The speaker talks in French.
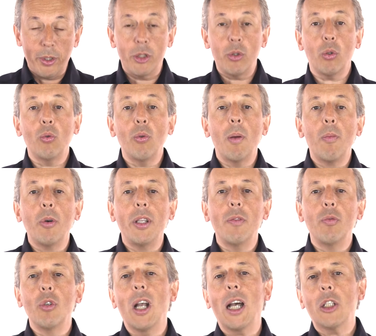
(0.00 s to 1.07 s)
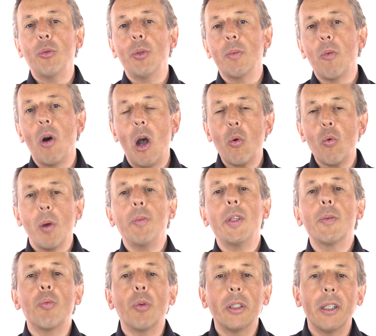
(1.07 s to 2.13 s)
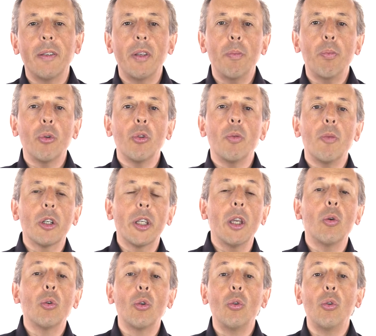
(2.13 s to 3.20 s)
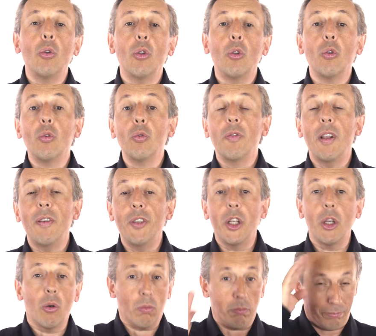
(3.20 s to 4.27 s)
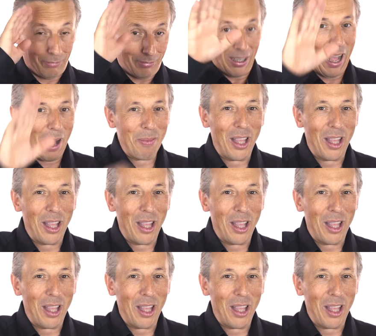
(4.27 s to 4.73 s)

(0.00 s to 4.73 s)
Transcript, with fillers: et surtout abonnez-vous gratuitement à wamis.tv pour ne manquer aucune de nos nouvelles vidéos. À